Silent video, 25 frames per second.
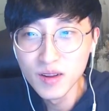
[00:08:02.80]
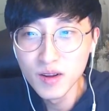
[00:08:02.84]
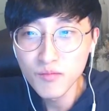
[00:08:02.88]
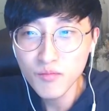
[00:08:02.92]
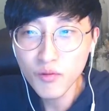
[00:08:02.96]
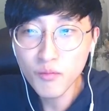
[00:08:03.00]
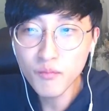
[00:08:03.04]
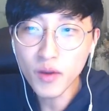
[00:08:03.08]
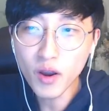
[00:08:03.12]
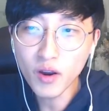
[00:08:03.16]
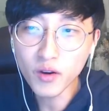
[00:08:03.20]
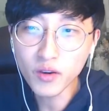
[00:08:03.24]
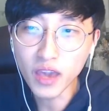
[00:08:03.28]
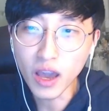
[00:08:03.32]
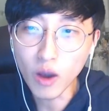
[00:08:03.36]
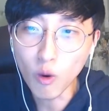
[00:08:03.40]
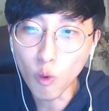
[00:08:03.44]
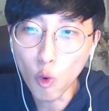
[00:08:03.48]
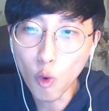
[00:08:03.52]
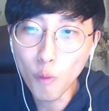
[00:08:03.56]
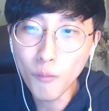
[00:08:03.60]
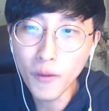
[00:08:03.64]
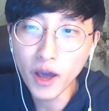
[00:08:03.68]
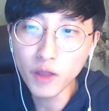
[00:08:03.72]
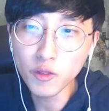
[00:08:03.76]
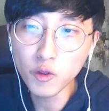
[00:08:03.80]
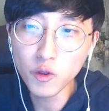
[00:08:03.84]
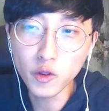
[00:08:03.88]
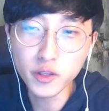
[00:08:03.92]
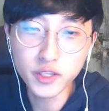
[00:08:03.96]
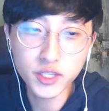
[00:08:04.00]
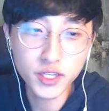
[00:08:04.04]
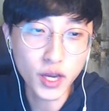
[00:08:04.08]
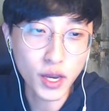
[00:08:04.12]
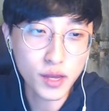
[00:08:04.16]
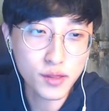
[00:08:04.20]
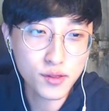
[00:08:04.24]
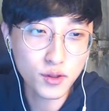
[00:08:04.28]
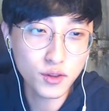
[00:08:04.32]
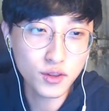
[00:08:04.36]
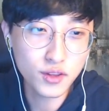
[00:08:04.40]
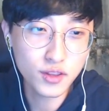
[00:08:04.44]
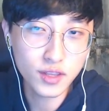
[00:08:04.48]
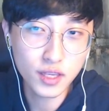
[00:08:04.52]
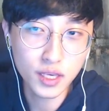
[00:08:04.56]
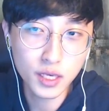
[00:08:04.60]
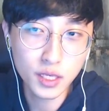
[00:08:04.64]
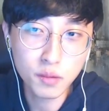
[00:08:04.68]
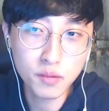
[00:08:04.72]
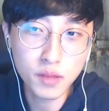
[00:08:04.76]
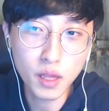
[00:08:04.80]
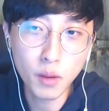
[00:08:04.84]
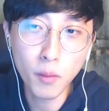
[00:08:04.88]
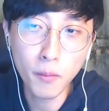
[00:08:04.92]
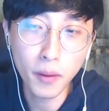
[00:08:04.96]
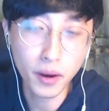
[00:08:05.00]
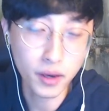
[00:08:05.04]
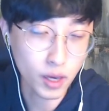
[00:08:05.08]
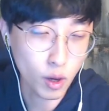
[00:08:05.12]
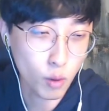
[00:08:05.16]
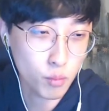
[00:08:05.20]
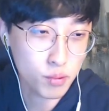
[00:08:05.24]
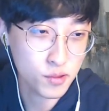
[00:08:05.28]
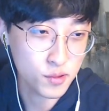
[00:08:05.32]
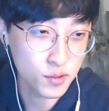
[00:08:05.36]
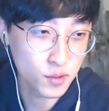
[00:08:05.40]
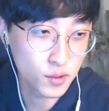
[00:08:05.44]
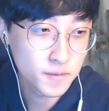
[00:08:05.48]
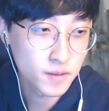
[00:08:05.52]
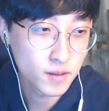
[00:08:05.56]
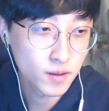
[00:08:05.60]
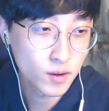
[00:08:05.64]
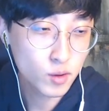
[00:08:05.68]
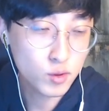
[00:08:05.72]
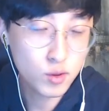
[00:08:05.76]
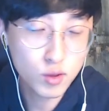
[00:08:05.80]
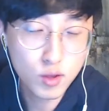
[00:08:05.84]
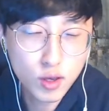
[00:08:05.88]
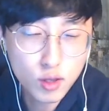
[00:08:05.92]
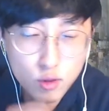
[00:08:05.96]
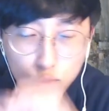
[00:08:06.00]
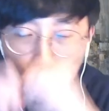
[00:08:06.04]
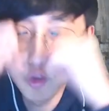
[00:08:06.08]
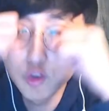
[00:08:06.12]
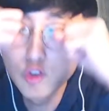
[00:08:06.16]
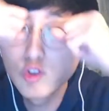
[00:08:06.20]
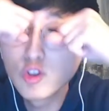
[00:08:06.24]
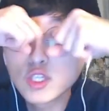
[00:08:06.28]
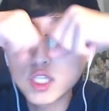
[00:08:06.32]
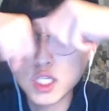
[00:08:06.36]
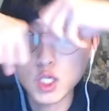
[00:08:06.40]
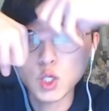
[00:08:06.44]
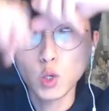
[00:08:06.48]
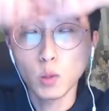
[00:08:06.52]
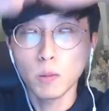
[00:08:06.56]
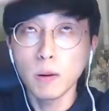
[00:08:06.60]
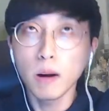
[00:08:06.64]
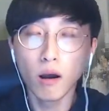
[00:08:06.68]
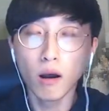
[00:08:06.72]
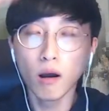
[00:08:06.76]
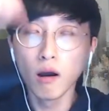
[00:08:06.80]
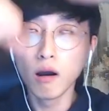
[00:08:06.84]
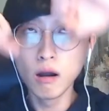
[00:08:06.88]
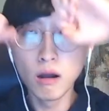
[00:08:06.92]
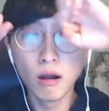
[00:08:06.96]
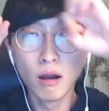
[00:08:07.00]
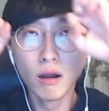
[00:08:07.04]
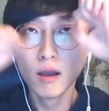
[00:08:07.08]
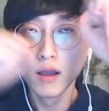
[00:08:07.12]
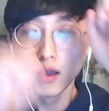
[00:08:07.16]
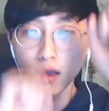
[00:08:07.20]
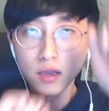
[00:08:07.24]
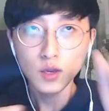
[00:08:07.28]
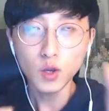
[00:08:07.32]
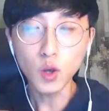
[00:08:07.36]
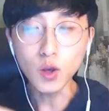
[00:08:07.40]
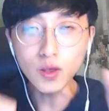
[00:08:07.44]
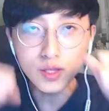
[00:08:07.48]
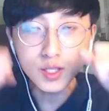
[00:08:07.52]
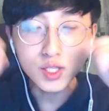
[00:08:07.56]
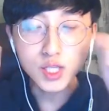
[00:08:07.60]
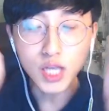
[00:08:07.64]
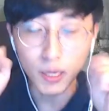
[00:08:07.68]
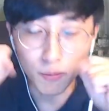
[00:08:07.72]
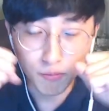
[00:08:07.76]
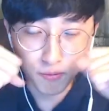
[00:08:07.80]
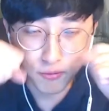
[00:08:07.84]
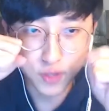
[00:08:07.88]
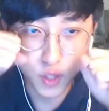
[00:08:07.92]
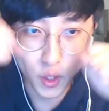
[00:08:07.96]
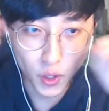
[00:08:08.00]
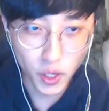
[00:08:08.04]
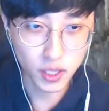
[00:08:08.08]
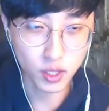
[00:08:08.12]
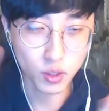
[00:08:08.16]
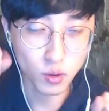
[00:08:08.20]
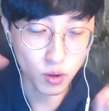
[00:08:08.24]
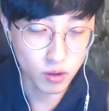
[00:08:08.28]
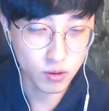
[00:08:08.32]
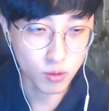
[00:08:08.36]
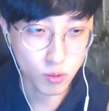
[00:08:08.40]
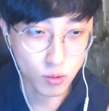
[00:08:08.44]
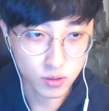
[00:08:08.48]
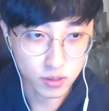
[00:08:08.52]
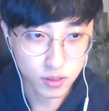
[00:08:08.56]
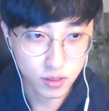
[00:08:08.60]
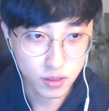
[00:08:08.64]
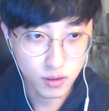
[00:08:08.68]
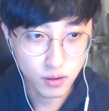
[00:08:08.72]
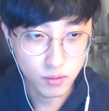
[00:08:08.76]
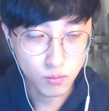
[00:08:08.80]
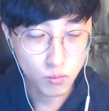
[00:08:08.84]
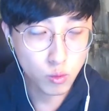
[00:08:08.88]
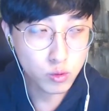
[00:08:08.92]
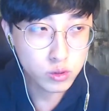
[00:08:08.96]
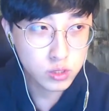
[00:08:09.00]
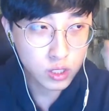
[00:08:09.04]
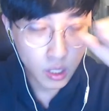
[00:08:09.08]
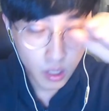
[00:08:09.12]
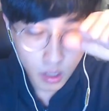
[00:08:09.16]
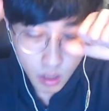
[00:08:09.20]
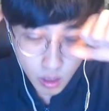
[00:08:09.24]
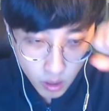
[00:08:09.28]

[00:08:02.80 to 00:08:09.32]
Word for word: 분명히 야 5만원어치가 있었는데 23원밖에 없어 그래서 이게 눈을 찍고막 현실 부정에 들어가는 거지 뭐지?